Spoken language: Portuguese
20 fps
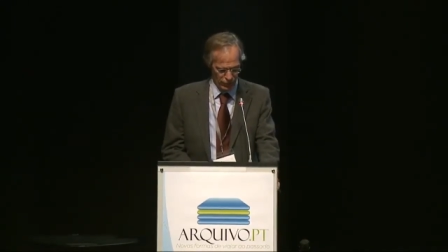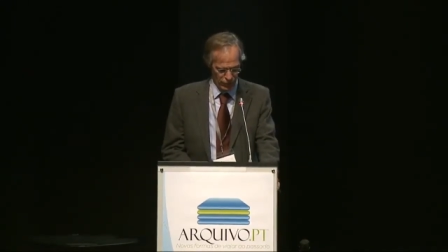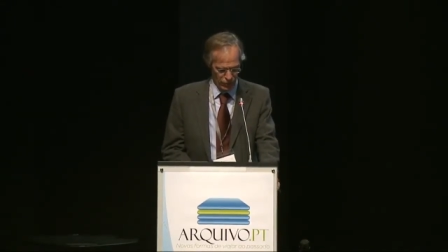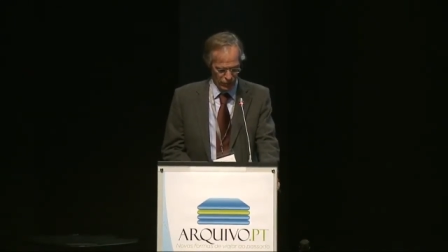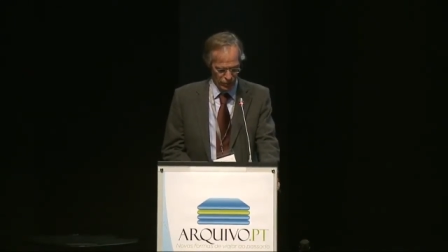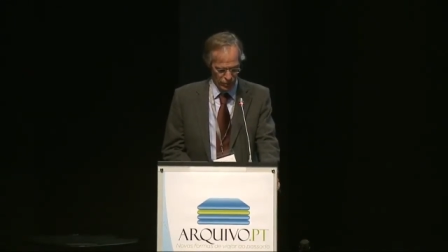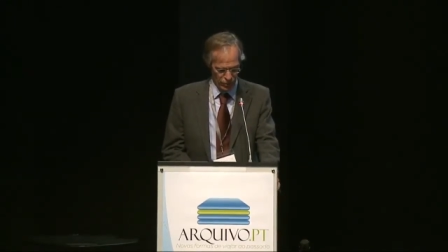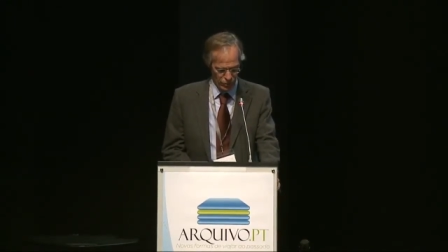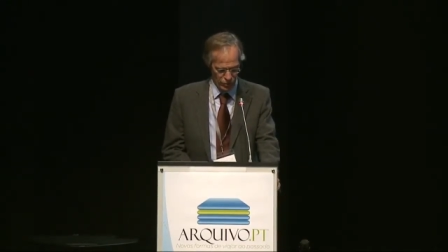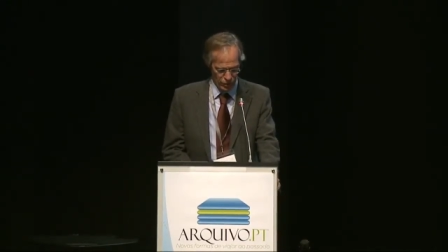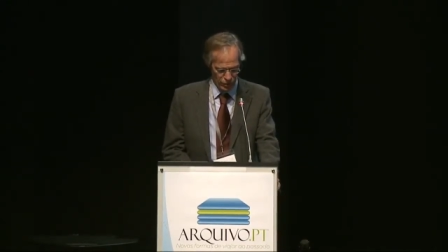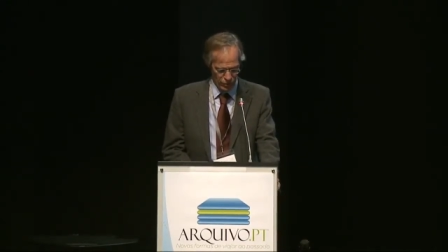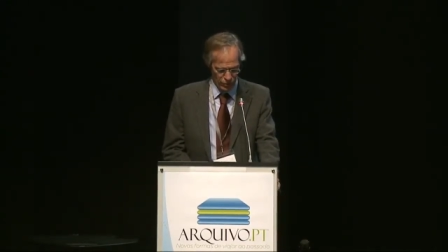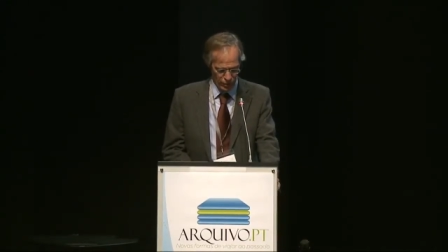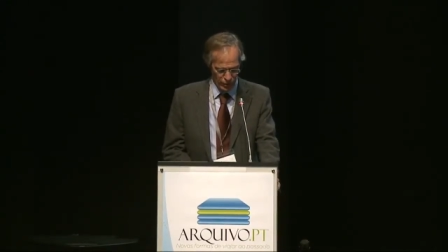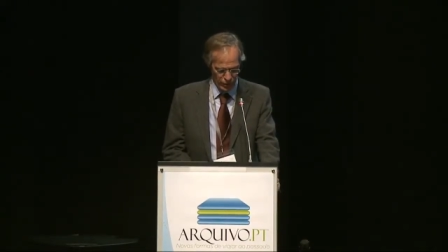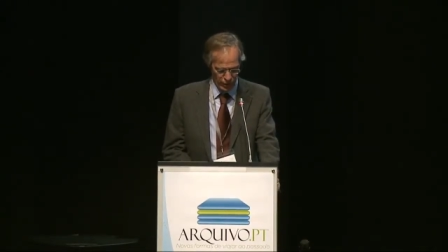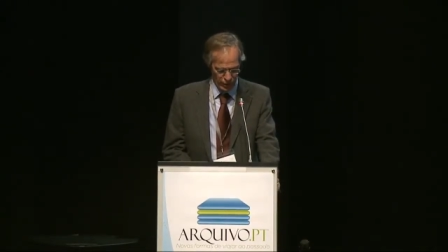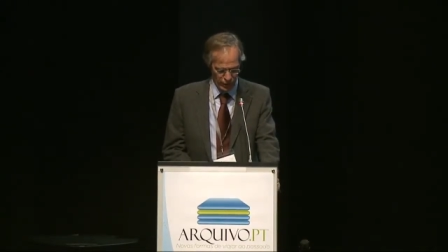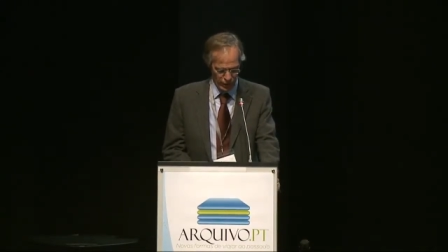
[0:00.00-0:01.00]
ficou
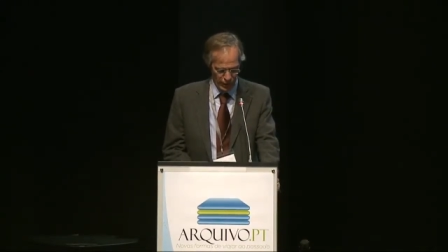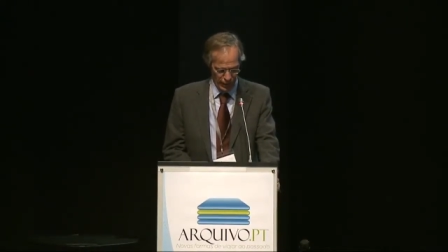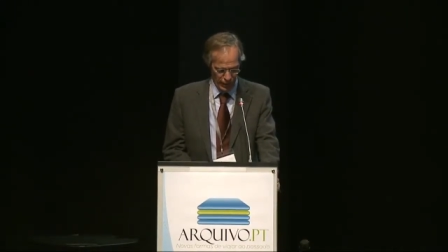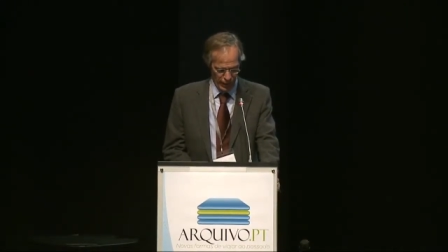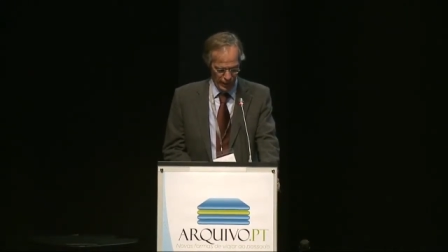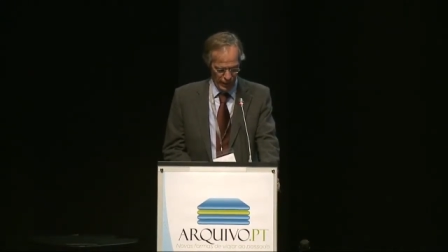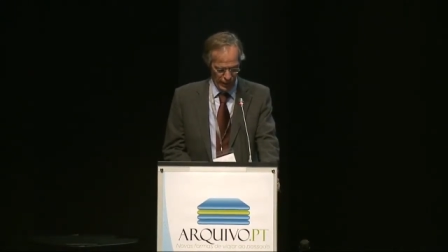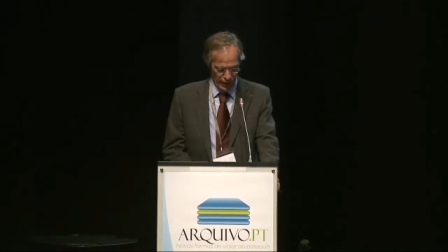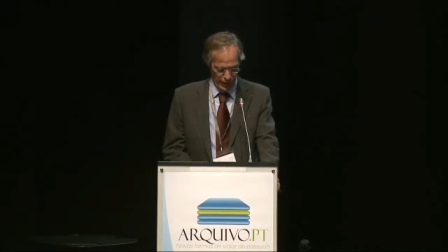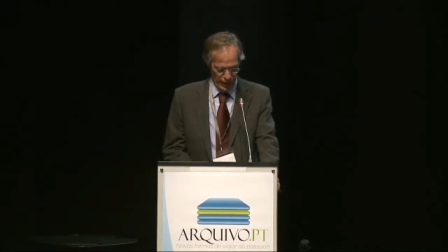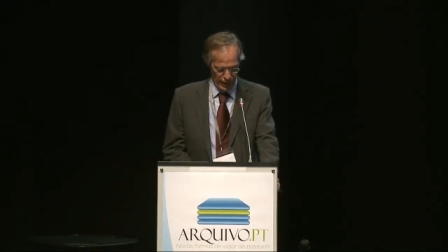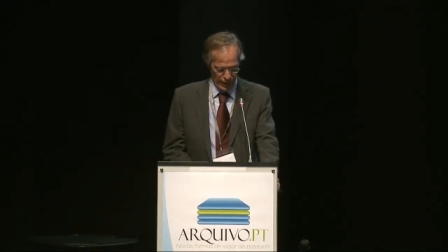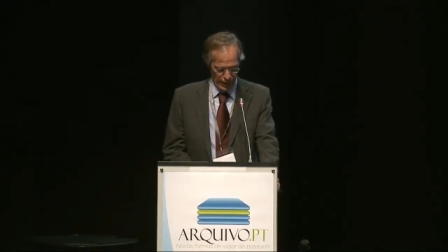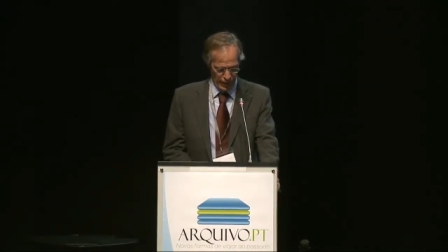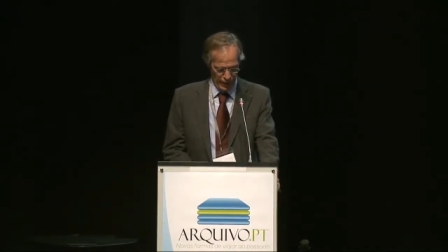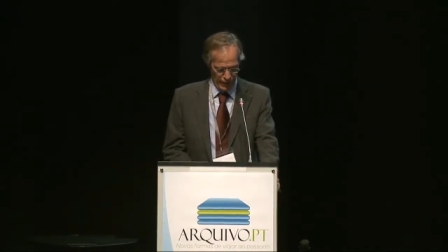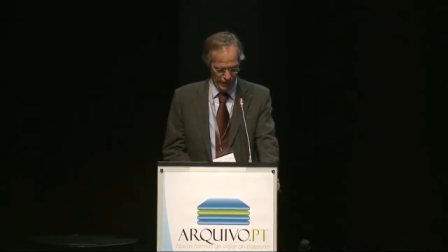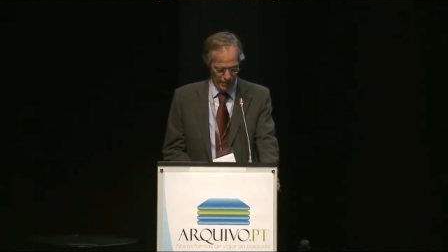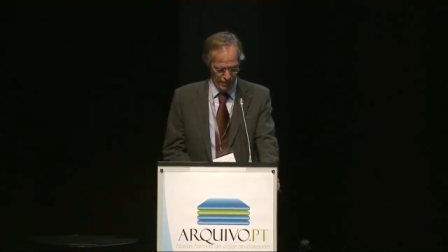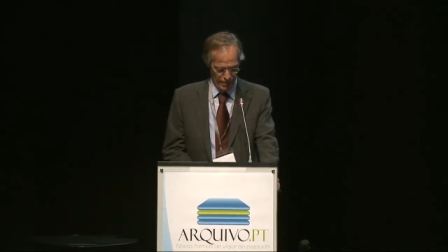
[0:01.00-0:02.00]
instituída
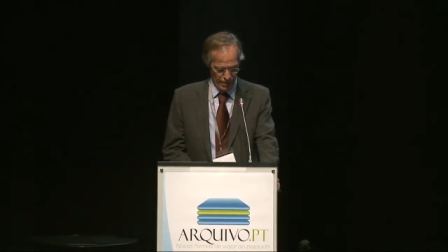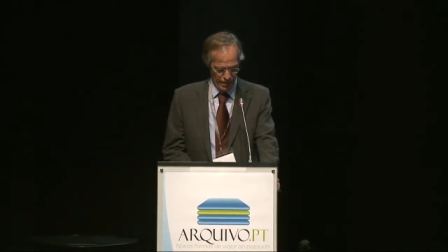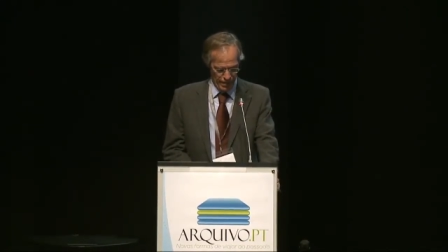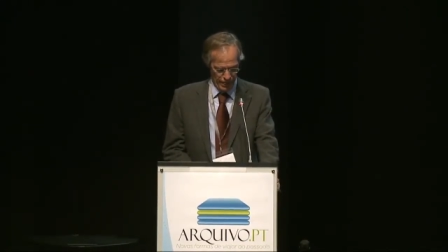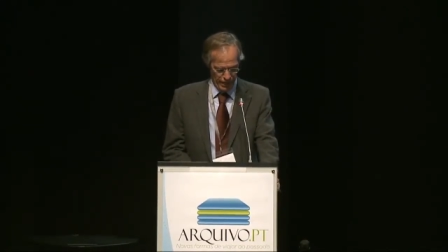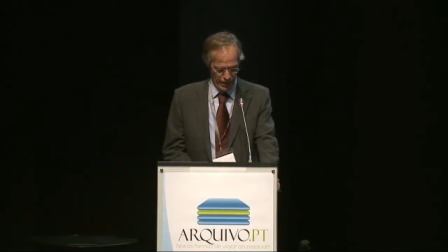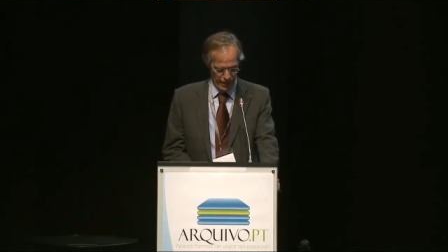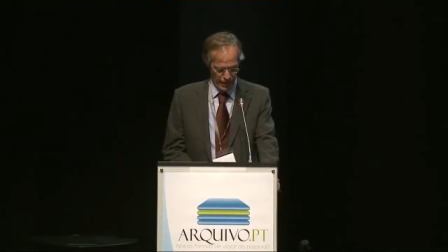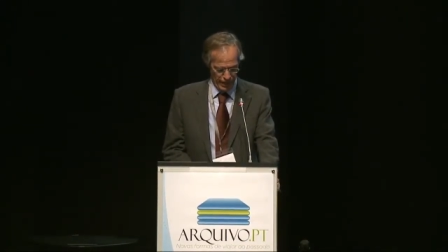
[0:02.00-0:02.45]
ehm,